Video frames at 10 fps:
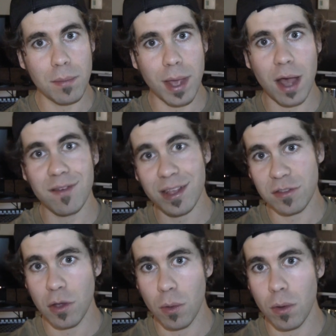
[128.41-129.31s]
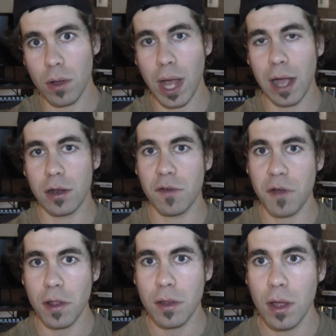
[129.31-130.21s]
mais en version euh,
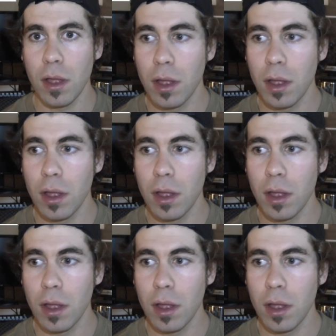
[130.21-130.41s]
anglophone,